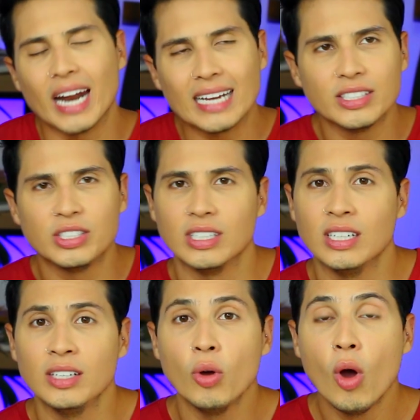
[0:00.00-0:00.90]
virada de
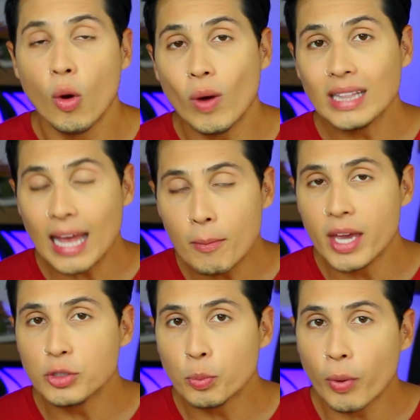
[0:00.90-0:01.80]
ano ou até
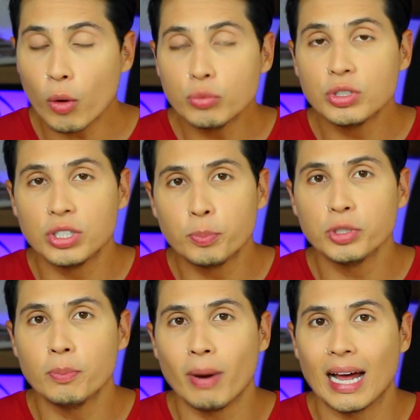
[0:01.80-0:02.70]
mesmo para alguns
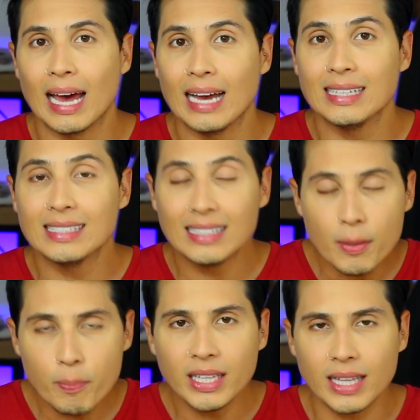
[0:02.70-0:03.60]
tipos de baladas,
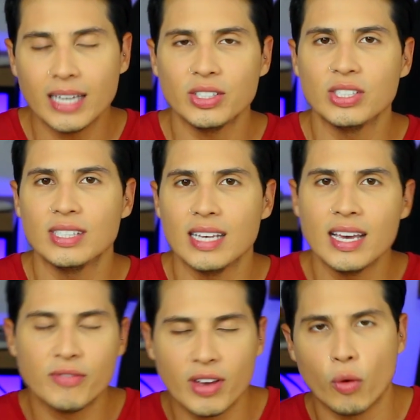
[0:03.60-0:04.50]
independente de ser
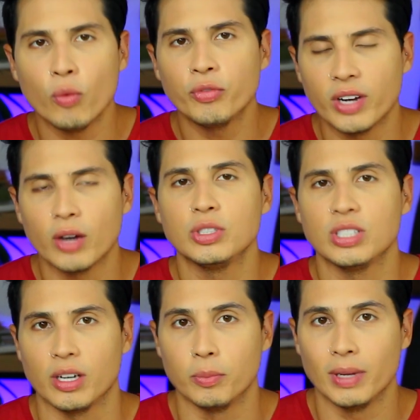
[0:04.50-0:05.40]
Réveillon final de
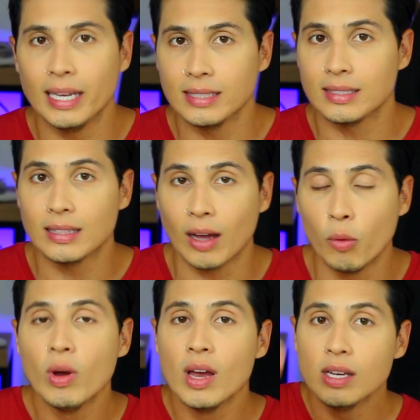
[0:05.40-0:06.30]
ano, beleza?
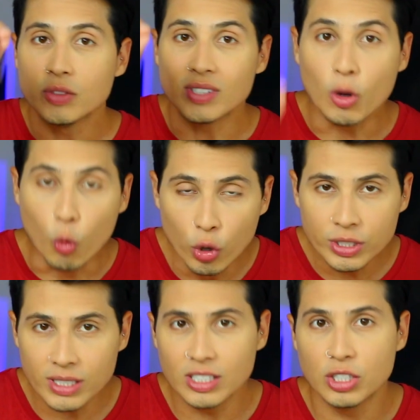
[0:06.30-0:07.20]
Então, se você
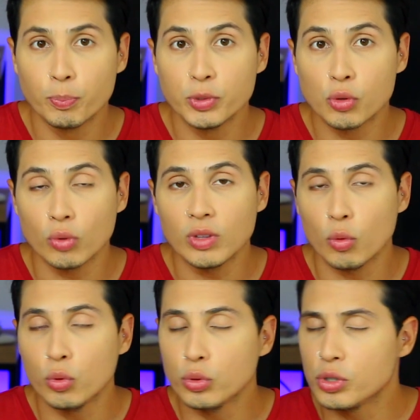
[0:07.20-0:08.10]
curte esse tipo de
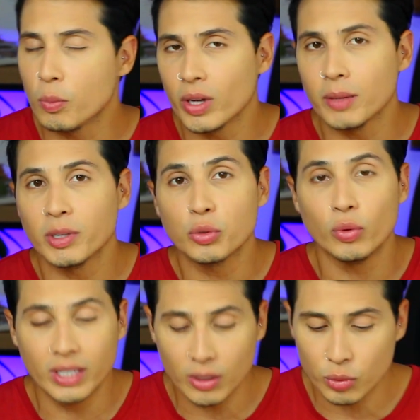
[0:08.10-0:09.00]
conteúdo de moda
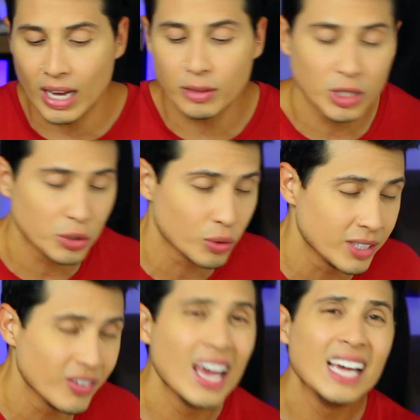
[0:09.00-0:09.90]
masculina, cuidado
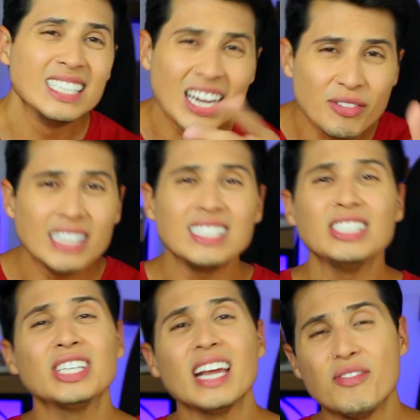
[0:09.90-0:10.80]
masculino, já vai se
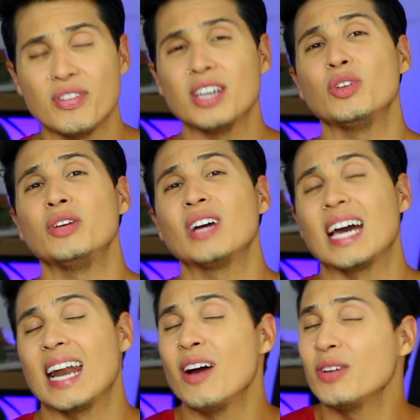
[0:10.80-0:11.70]
inscrevendo aí no
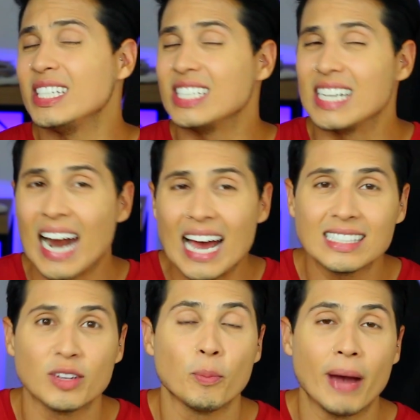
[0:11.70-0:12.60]
canal que é de
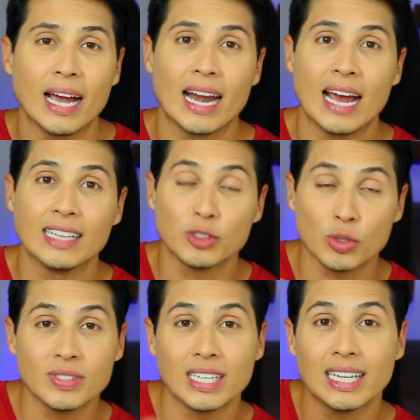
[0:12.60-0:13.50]
graça, não paga nada, é
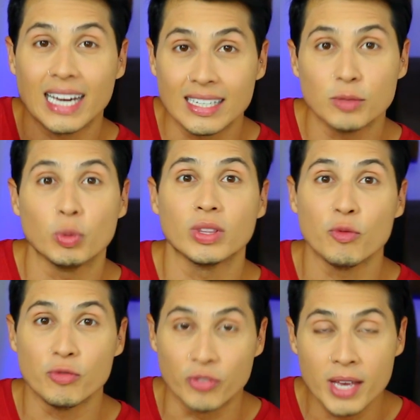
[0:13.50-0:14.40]
só você clicar nesse
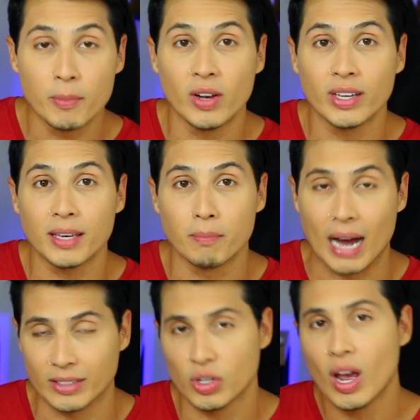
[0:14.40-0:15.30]
botão vermelho aqui
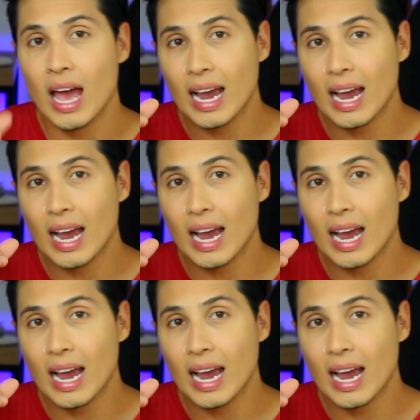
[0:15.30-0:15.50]
embaixo.